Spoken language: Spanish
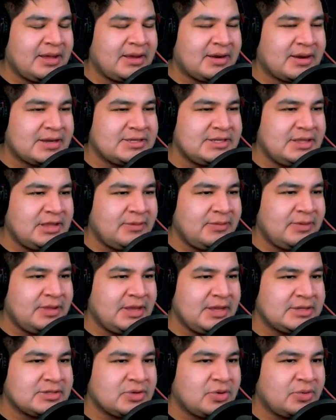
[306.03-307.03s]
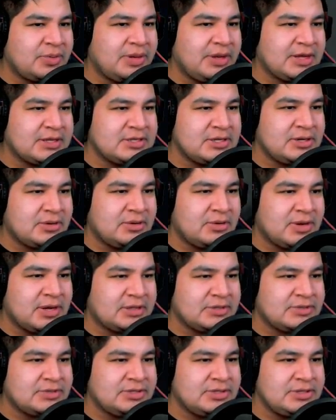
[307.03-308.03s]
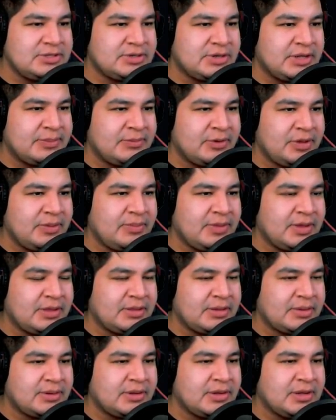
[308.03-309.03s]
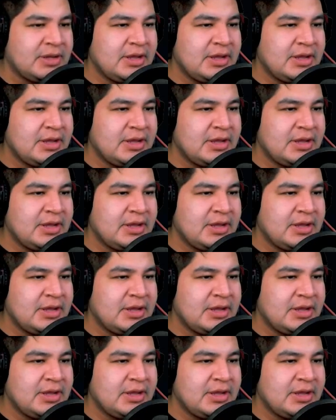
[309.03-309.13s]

recientemente descubrí que si colocas un sensor de movimiento